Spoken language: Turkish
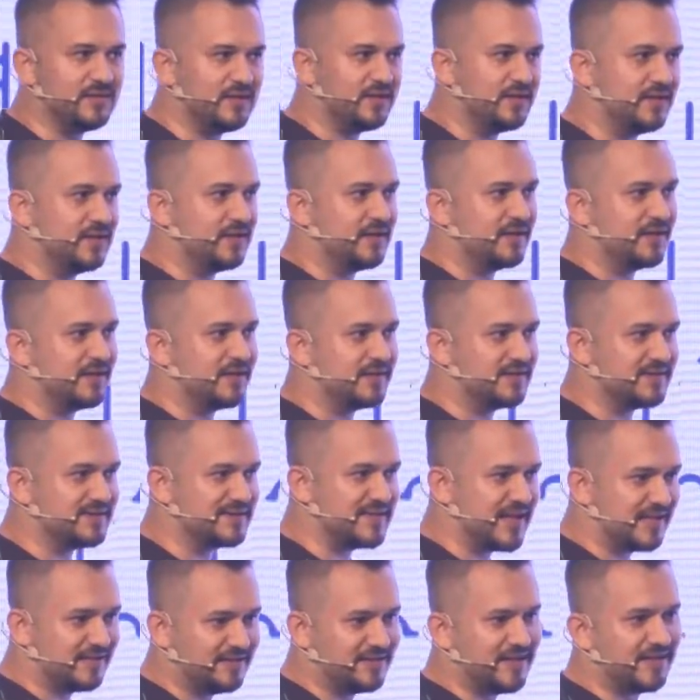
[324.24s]
e,
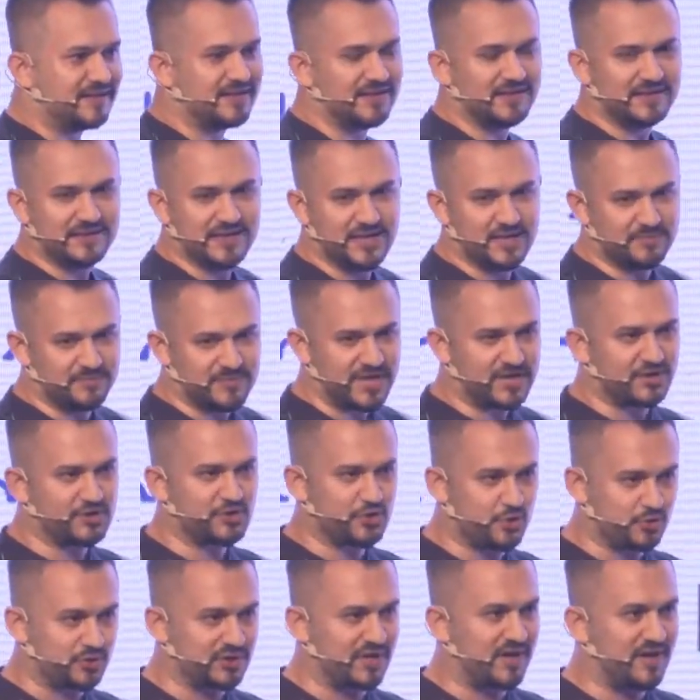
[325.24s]
reddettiklerimden
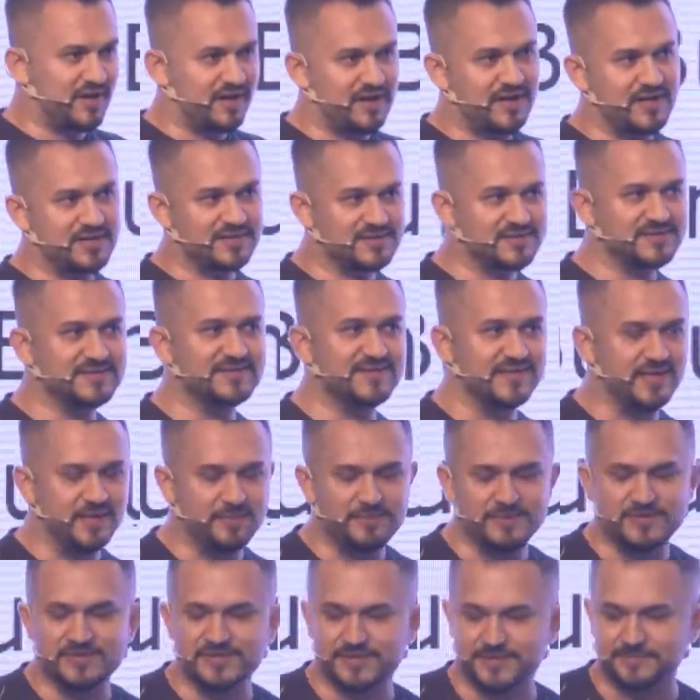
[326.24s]
çok daha az
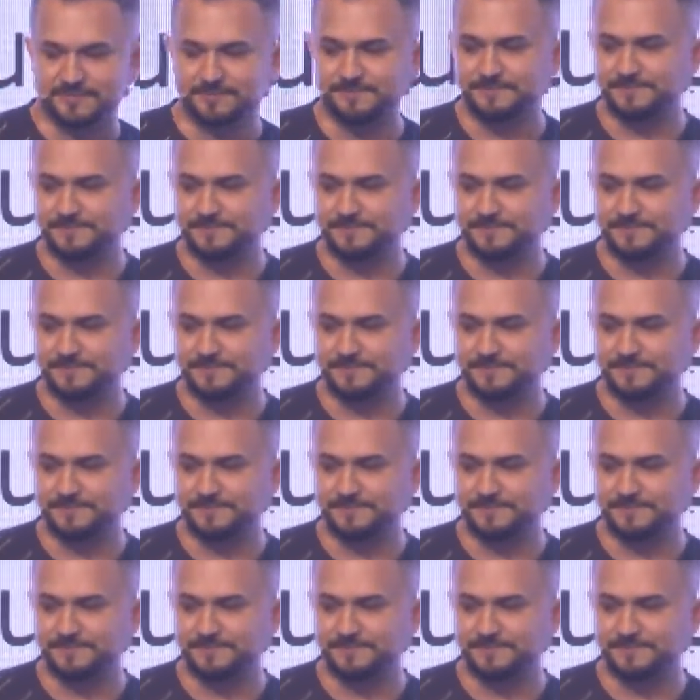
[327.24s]
diyebilirim.